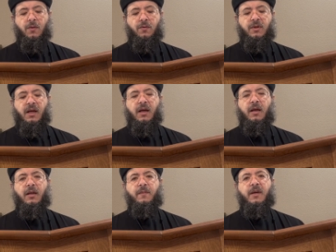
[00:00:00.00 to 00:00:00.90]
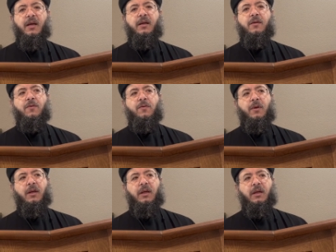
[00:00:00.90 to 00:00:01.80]
وده اللي بيأكده
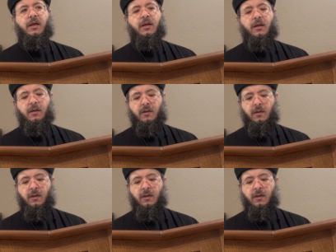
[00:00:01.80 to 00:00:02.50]
الإنجيل